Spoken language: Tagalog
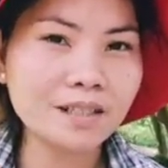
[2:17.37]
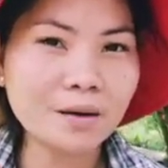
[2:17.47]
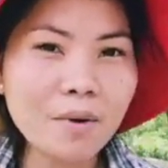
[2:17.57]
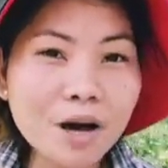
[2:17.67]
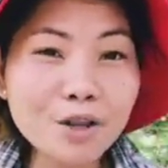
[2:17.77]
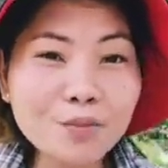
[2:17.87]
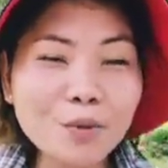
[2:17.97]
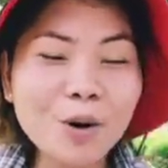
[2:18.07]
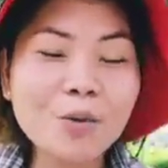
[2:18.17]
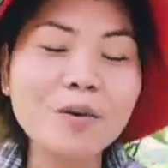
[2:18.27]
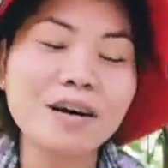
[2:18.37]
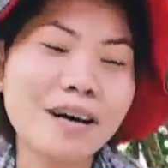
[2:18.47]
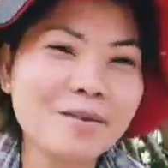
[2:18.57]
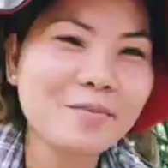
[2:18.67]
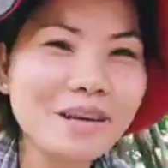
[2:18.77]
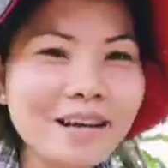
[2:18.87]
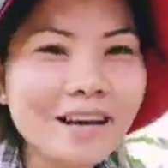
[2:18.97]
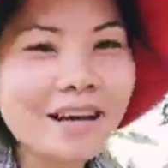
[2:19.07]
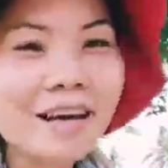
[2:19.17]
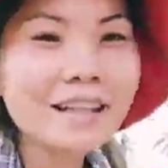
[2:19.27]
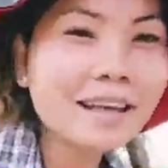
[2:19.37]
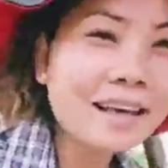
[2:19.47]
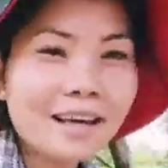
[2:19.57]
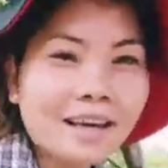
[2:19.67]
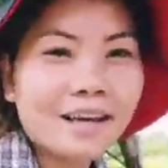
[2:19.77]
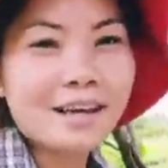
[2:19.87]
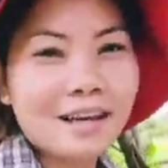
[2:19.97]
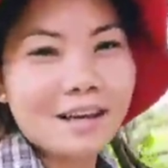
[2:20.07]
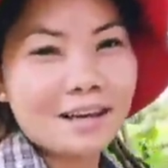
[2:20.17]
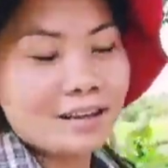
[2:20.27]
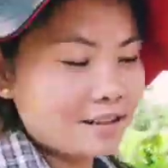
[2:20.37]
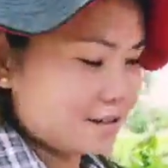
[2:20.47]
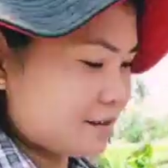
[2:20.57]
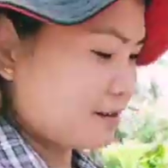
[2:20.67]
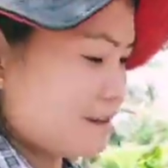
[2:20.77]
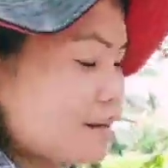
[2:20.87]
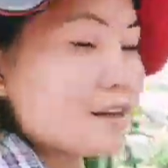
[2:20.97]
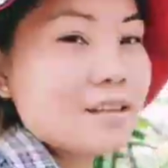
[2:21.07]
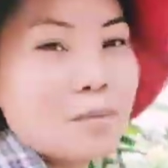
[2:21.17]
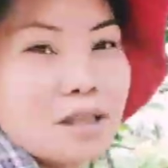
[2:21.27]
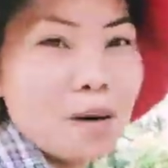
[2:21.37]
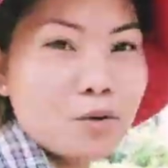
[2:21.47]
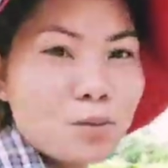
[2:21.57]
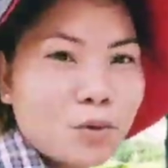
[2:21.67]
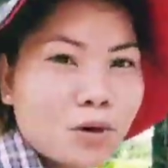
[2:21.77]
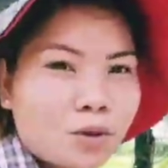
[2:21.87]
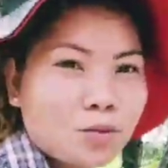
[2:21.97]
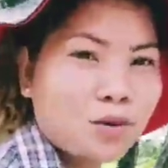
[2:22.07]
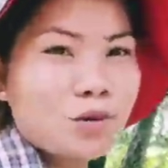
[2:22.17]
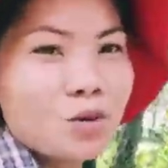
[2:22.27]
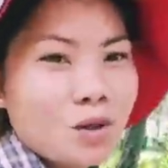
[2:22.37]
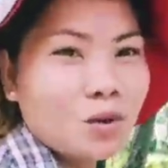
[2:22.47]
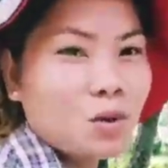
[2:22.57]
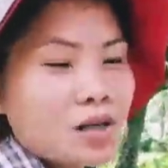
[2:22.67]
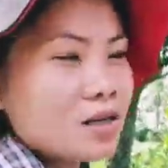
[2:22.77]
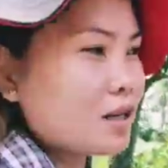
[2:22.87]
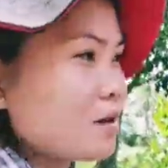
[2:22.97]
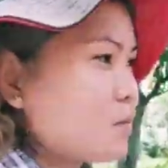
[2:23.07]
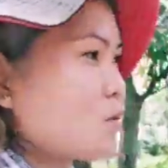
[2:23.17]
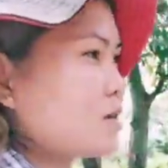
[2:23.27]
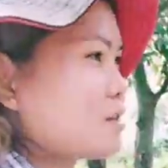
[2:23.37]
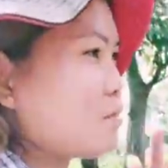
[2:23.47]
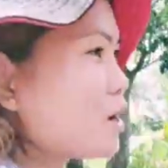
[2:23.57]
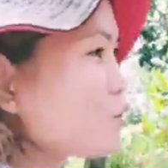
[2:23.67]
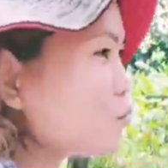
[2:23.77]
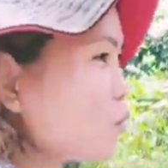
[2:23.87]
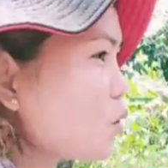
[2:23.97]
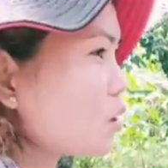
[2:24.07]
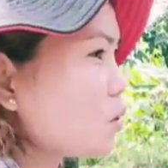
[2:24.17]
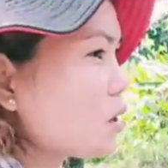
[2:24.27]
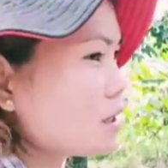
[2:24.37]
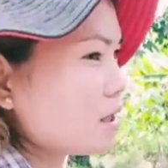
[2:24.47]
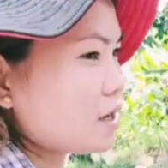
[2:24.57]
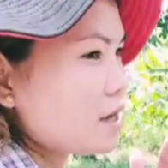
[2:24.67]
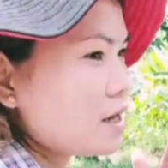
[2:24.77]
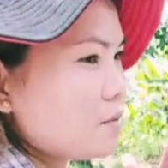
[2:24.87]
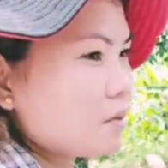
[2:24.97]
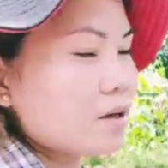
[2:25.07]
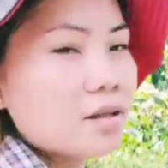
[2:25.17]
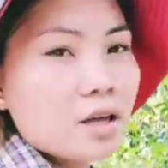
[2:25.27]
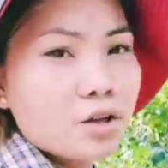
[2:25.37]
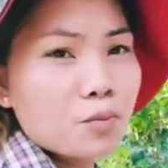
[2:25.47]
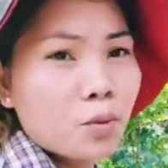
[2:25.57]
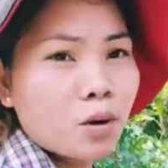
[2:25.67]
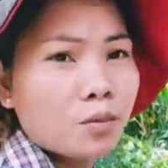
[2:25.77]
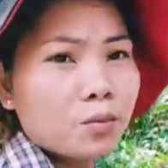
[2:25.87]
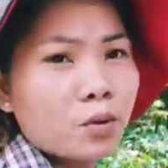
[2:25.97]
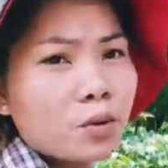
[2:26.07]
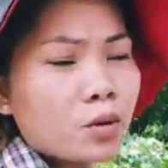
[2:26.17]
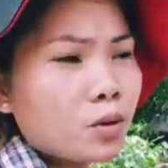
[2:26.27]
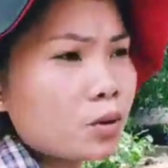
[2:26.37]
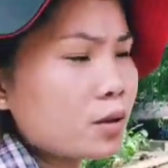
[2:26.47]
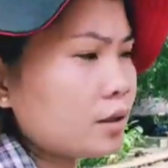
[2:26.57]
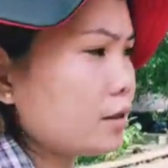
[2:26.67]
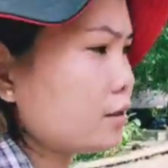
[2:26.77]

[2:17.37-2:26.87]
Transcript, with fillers: Samahan niyo po ako mga kaibigan. And hanggang sa matapos po itong video ito ay sana po ay samahan niyo po ako at nang makita niyo po ang full